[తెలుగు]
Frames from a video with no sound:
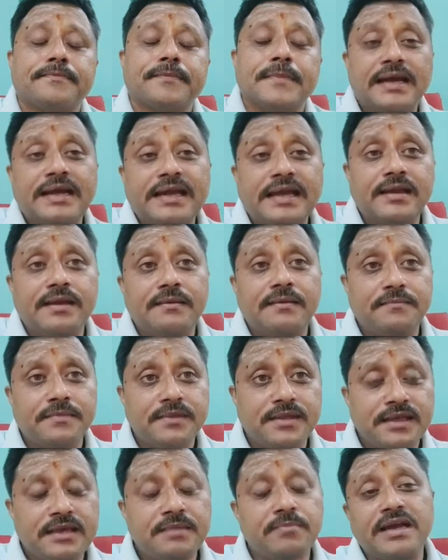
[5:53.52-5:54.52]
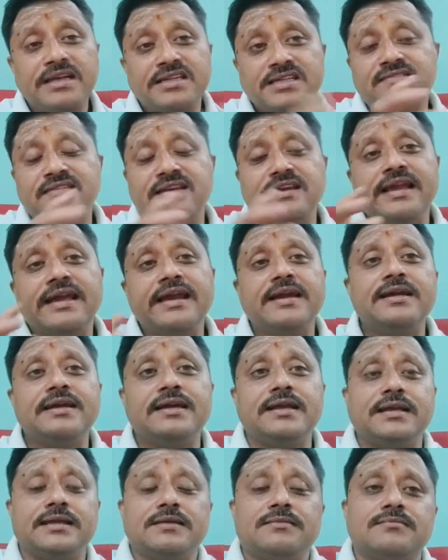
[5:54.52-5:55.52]
అంటే ఈ మనిషి అసలు
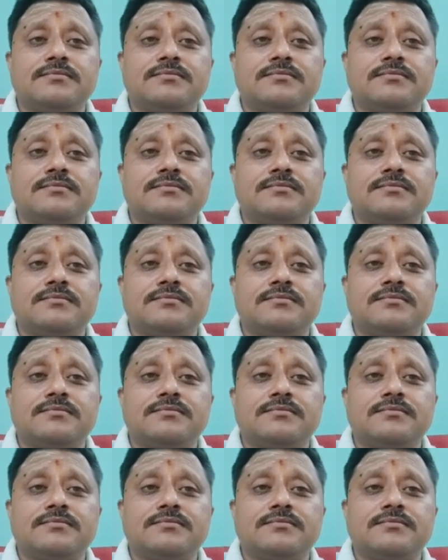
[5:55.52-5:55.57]
ఏంటి